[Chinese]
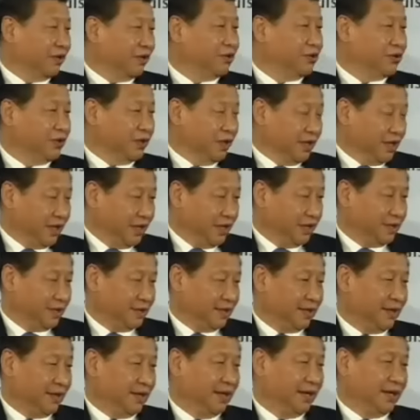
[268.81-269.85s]
我举个例
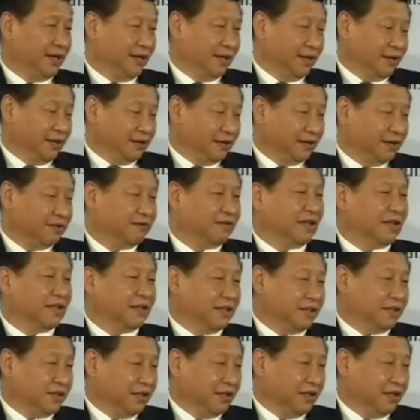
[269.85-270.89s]
子，司法
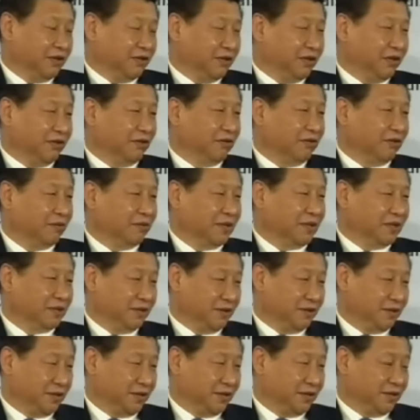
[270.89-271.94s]
体制领域，我们
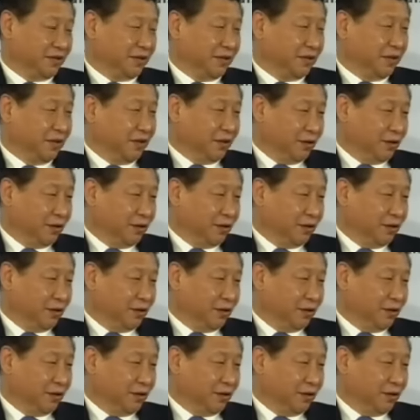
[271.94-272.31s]
就是